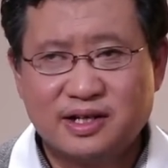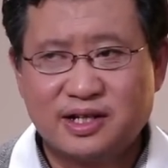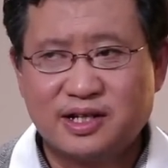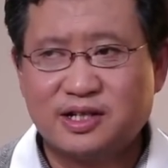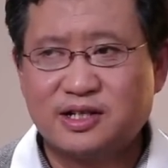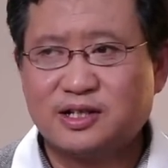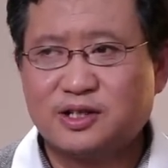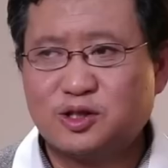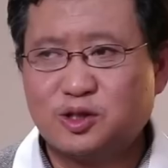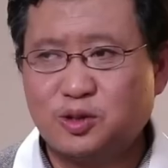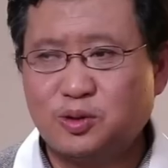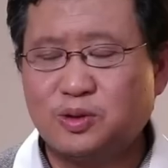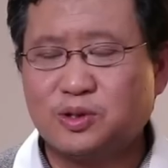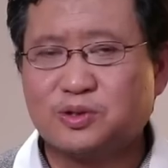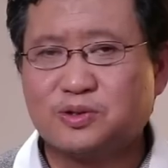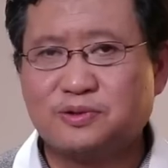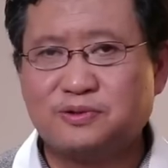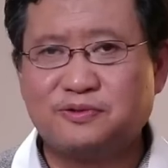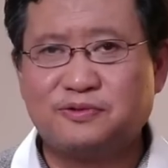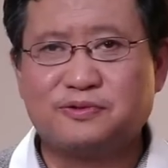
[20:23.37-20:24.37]
更
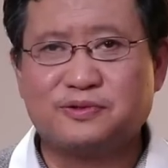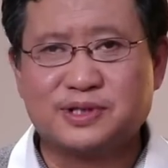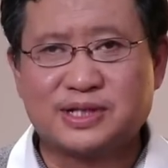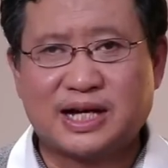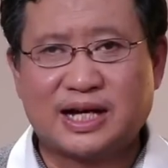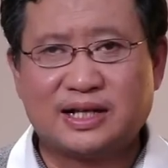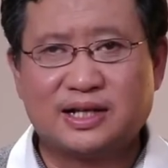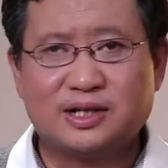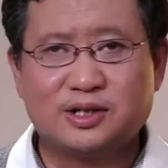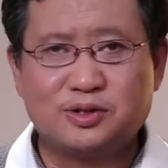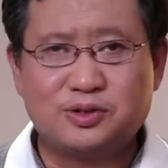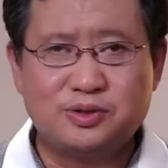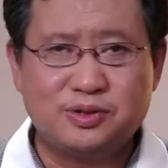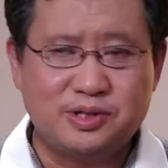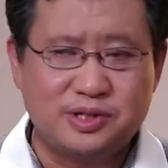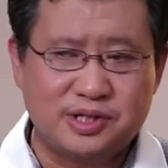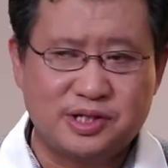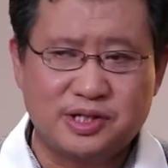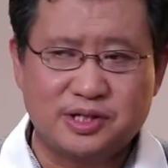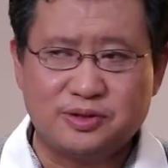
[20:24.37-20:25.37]
错综复杂的
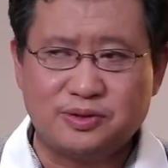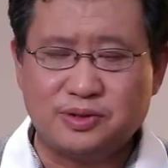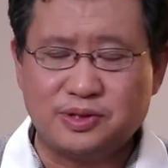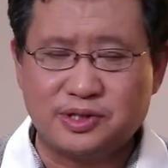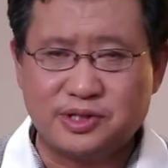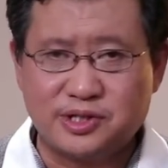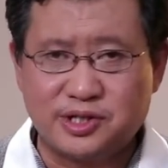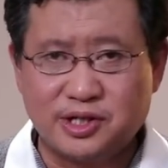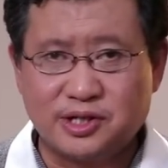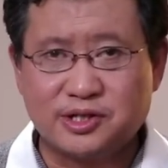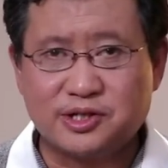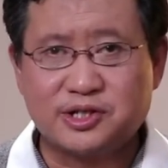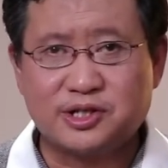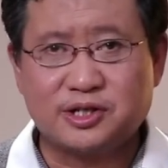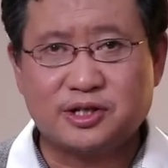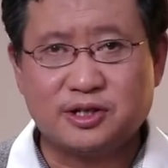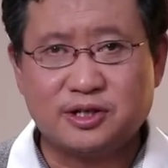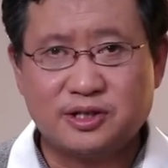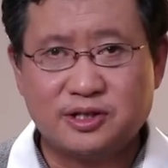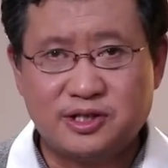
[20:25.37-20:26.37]
军事与政
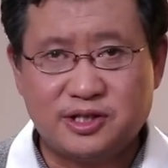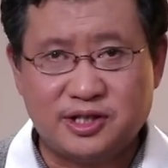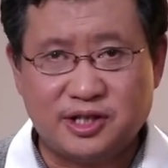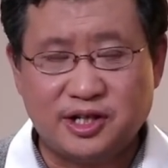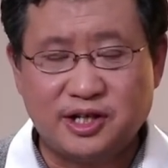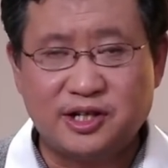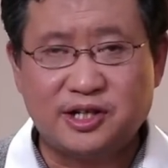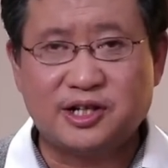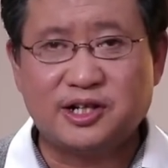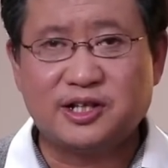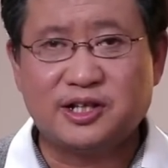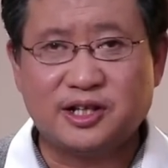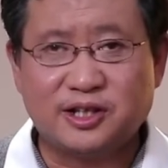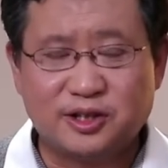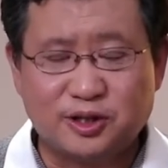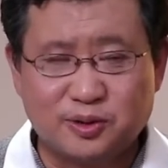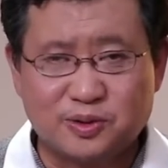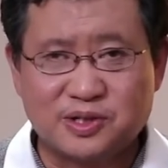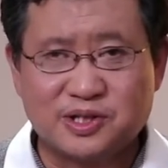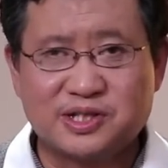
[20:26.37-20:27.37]
治结合的
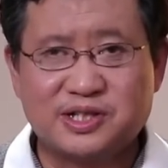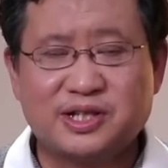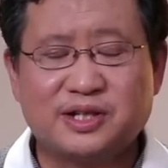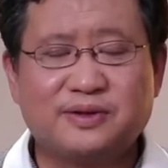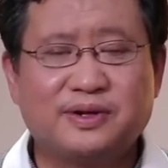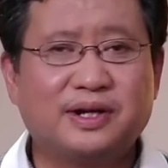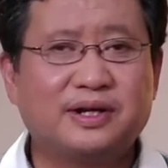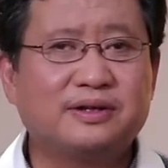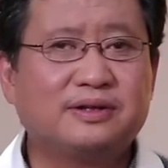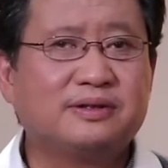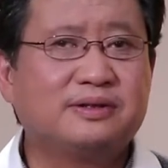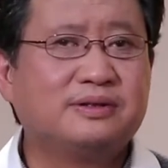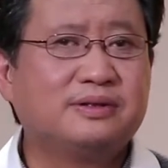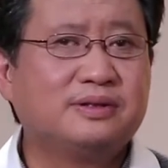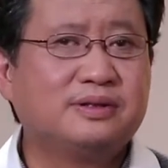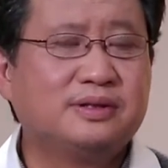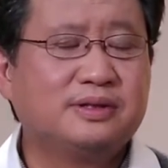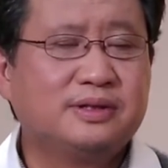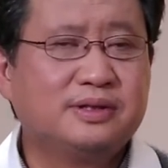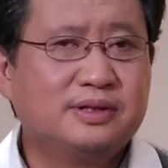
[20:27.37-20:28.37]
斗争阶段了。
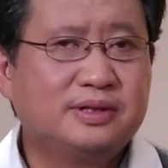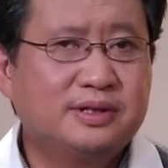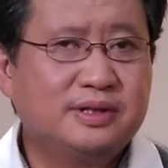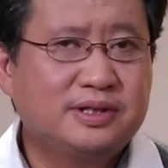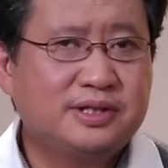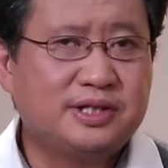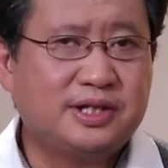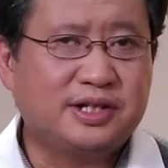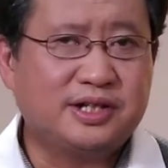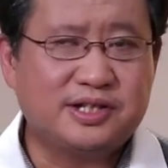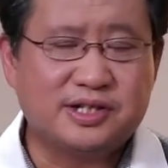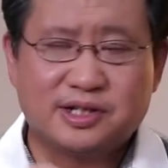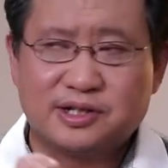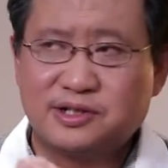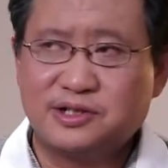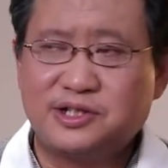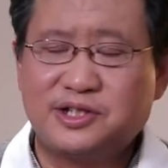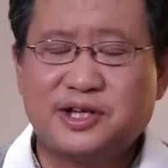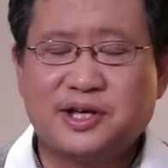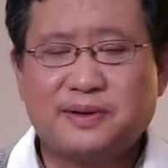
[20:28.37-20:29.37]
几个小
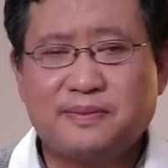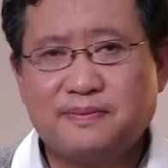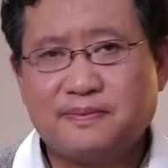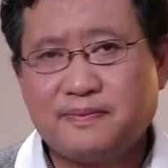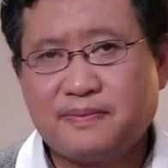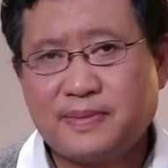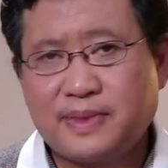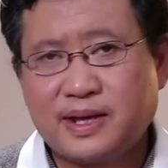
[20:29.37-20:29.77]
时前，